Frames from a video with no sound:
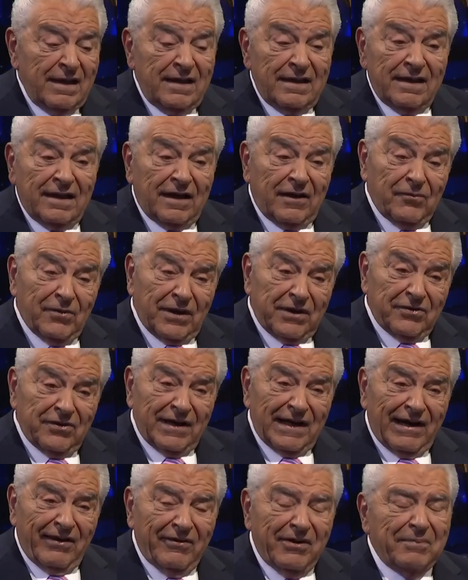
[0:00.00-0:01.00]
Y recuerdo
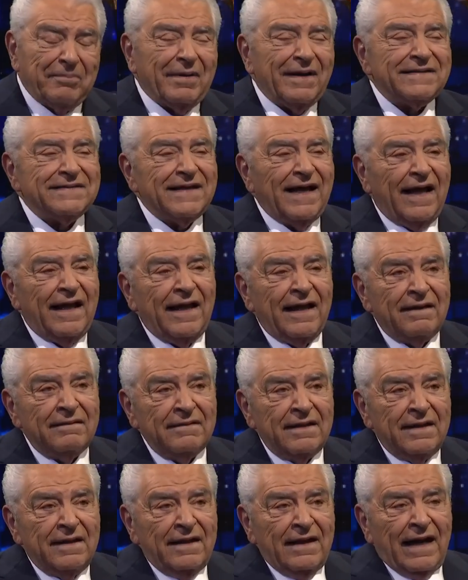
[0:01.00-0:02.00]
que la vez pasada
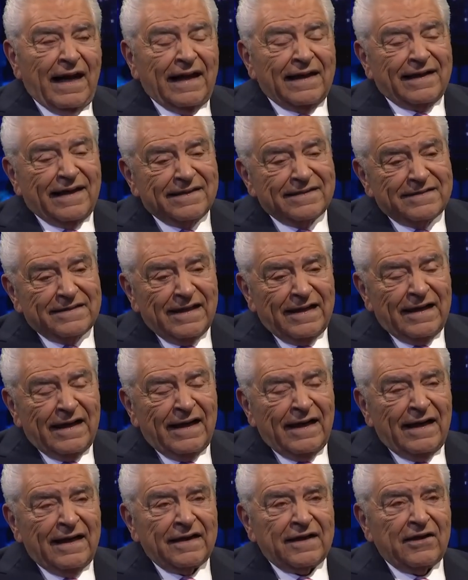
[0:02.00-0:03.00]
alcancé
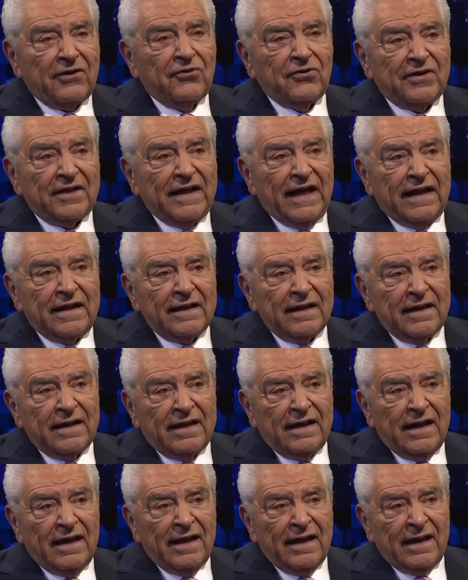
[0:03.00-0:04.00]
a recordar
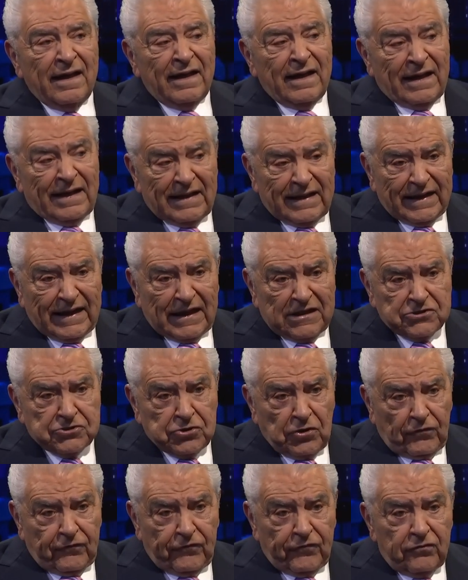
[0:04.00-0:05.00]
que él era
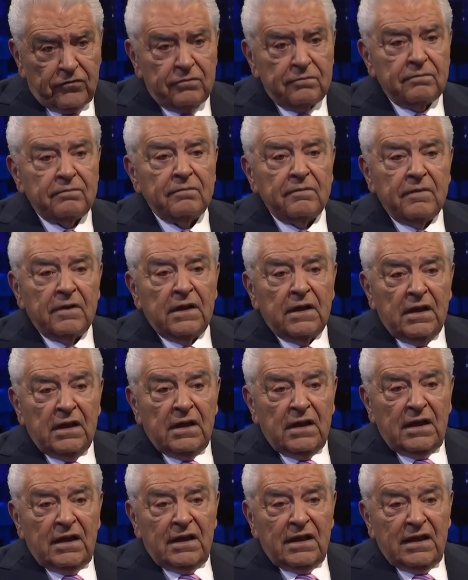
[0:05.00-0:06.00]
chofo,
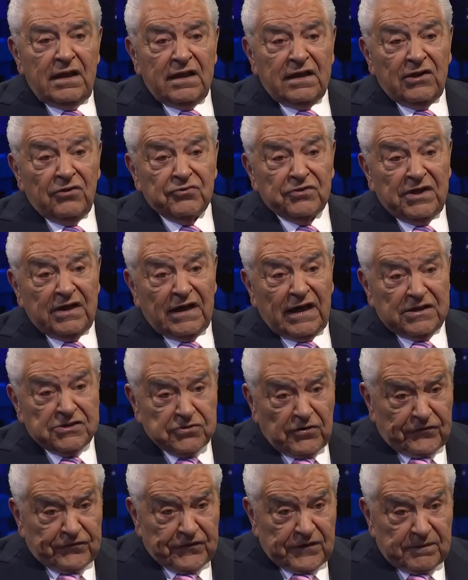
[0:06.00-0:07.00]
y que usted era
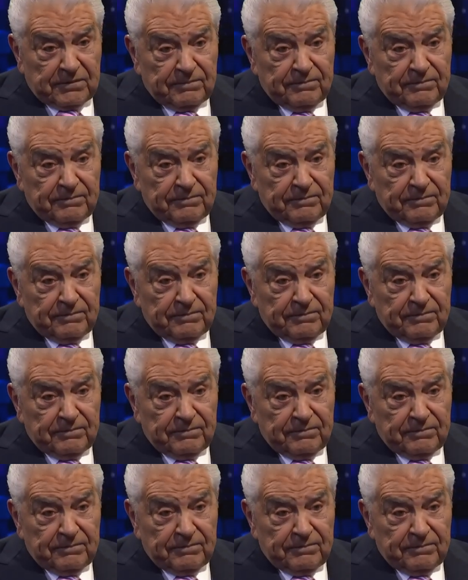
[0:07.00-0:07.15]
chofi.